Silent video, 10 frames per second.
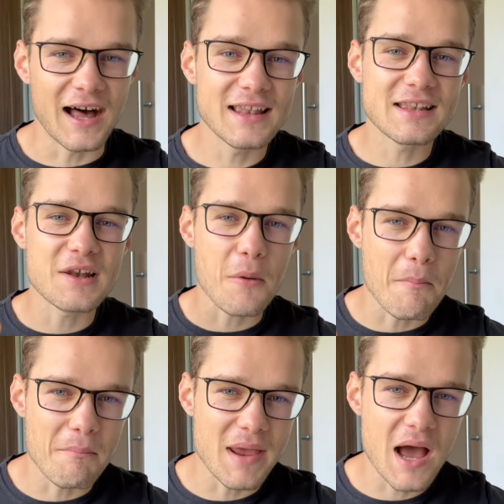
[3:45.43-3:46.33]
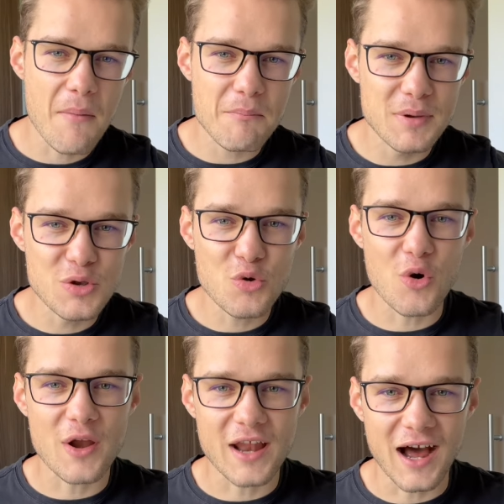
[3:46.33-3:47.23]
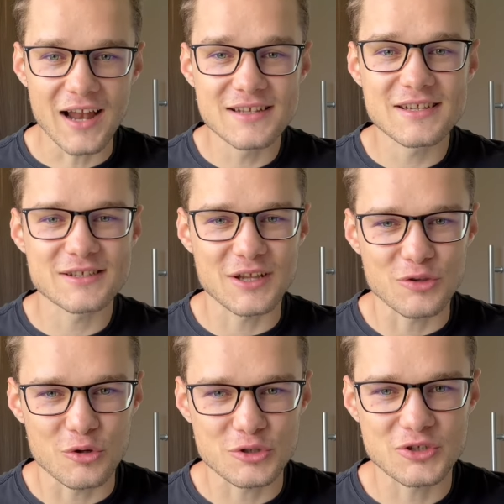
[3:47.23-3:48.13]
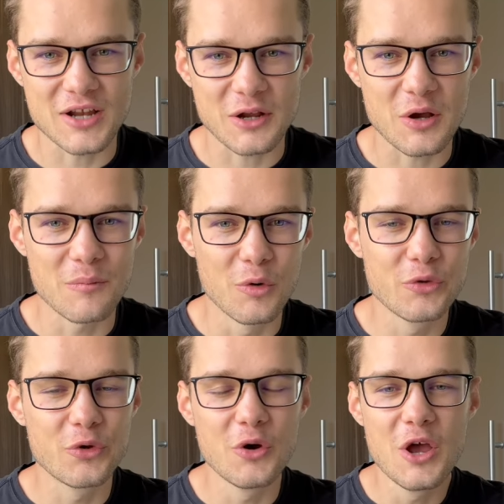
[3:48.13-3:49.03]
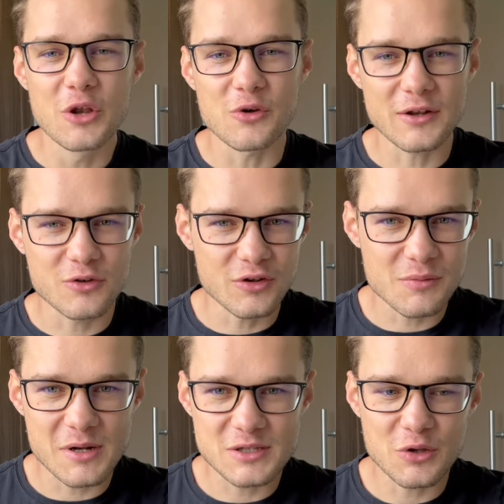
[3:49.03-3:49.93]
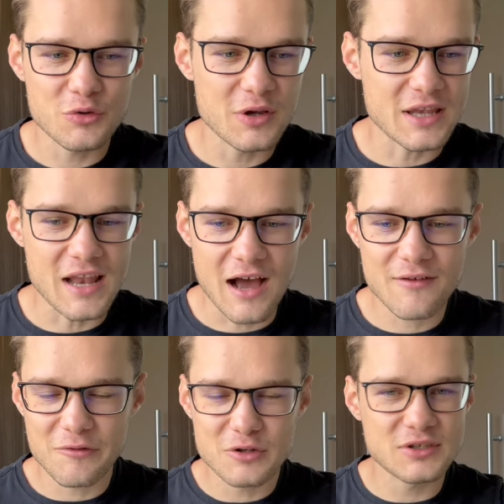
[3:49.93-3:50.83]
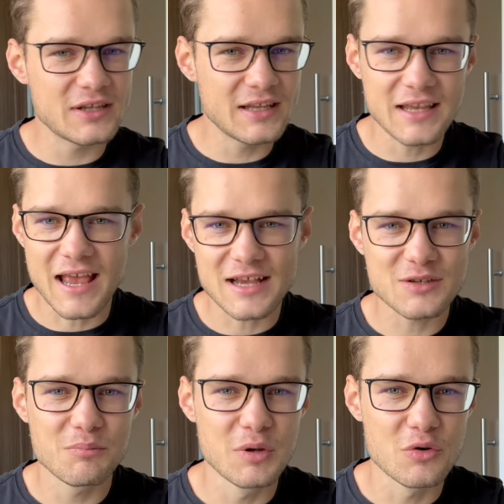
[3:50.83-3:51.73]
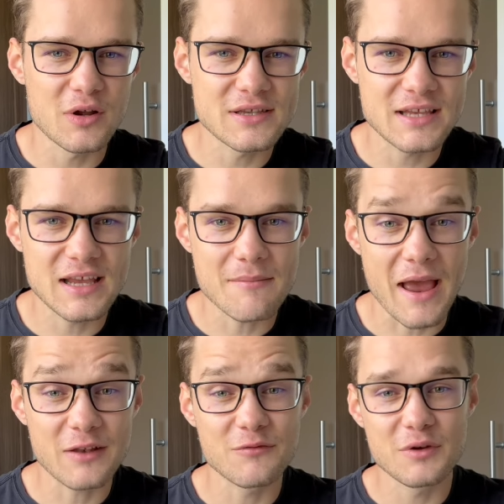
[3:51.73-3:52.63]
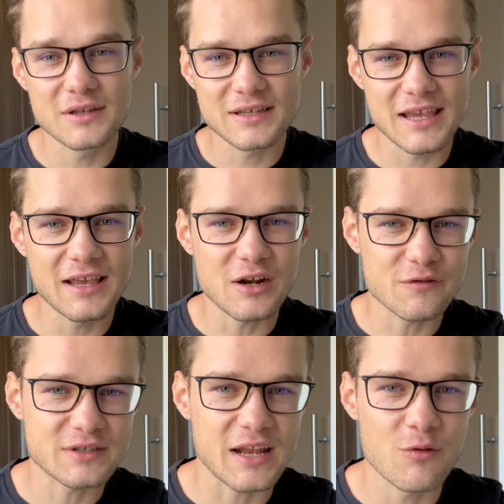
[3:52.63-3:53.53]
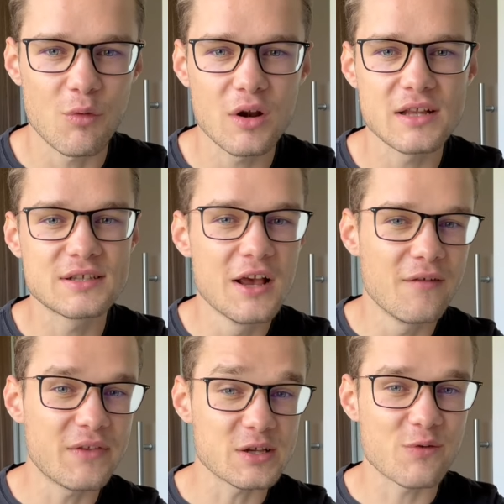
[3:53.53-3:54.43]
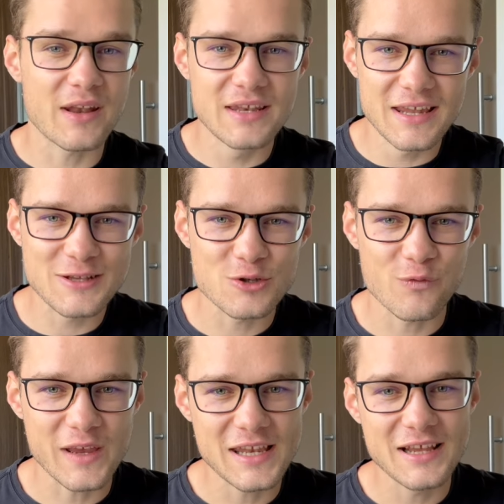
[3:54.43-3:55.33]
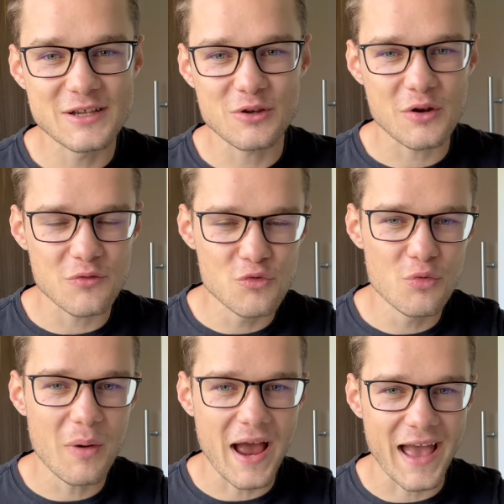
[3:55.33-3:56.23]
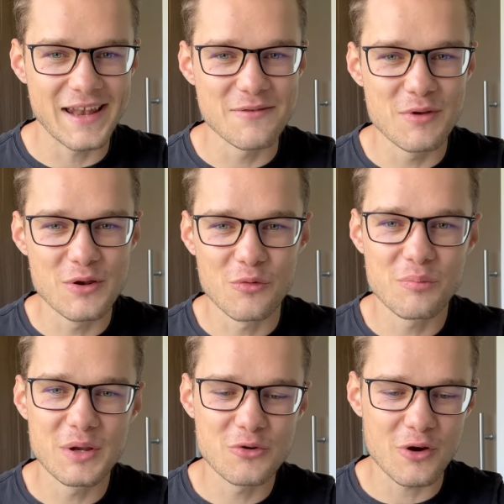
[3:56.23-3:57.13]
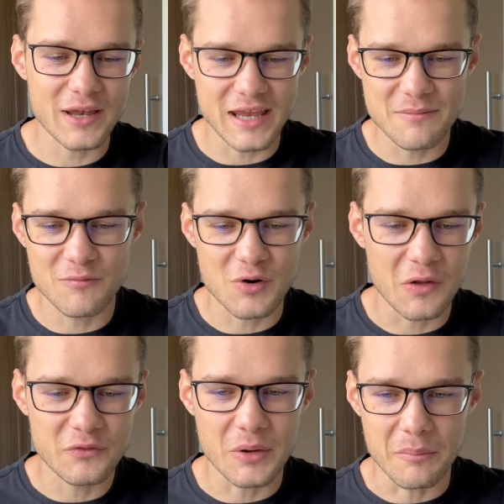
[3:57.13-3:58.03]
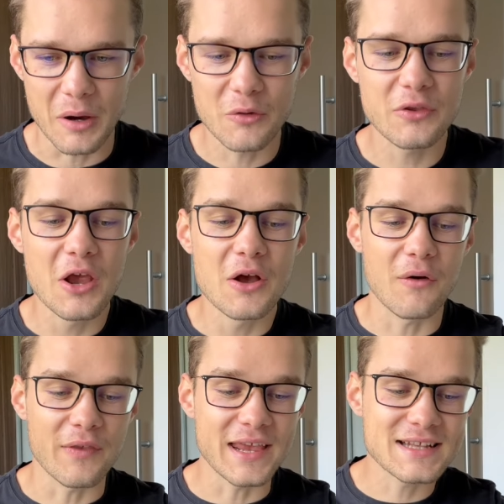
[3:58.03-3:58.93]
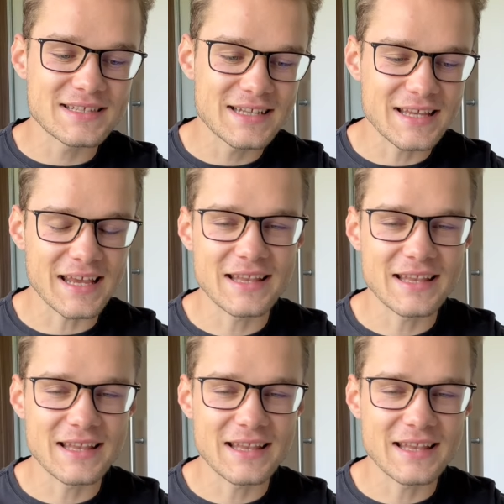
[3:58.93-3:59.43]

halten mehr Bitcoin als Satoshi Nakamoto. Dort konnte man das natürlich nachvollziehen. Die ersten Bitcoins, die gemeint wurden, gingen auf seine Wallets. Das waren nicht zu wenige, sondern über eine Million Bitcoin eben roundabout. Und jetzt sind die